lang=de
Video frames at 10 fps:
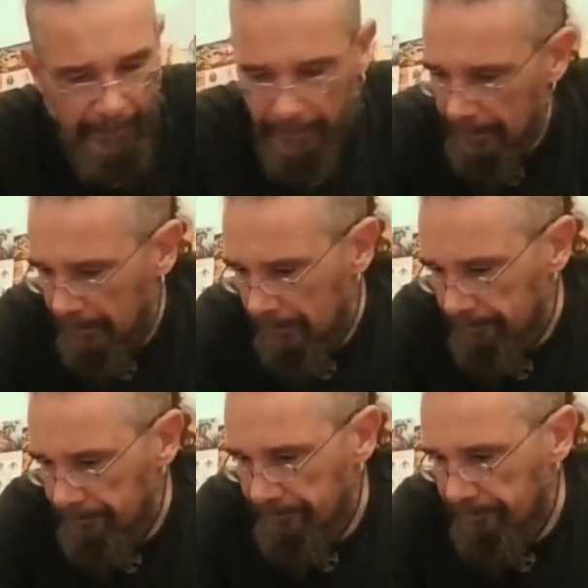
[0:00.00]
Äh,
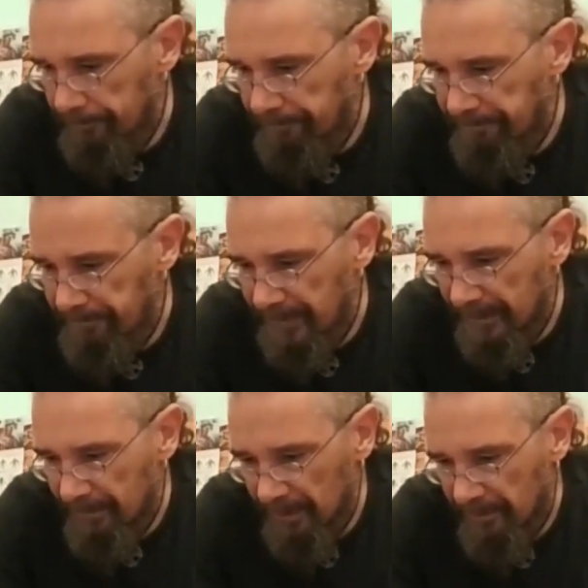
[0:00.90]
ihr
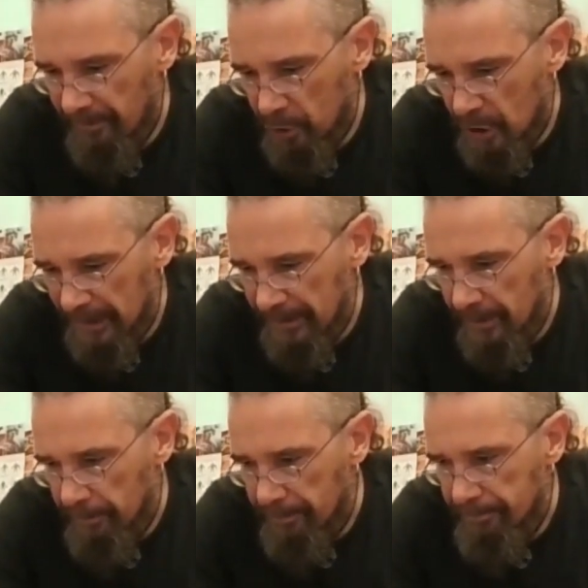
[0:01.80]
wartet wahrscheinlich hier
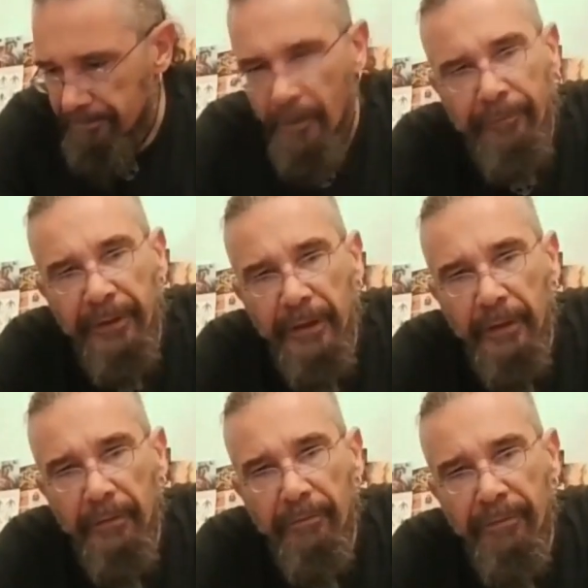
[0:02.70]
auf die
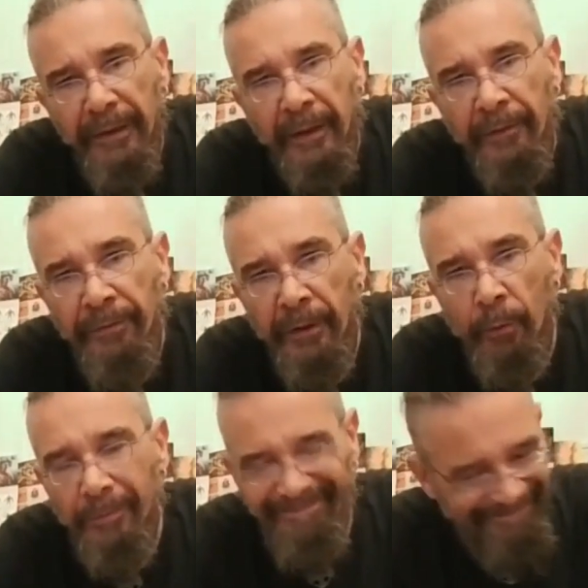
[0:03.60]
Verlagerungsfiguren.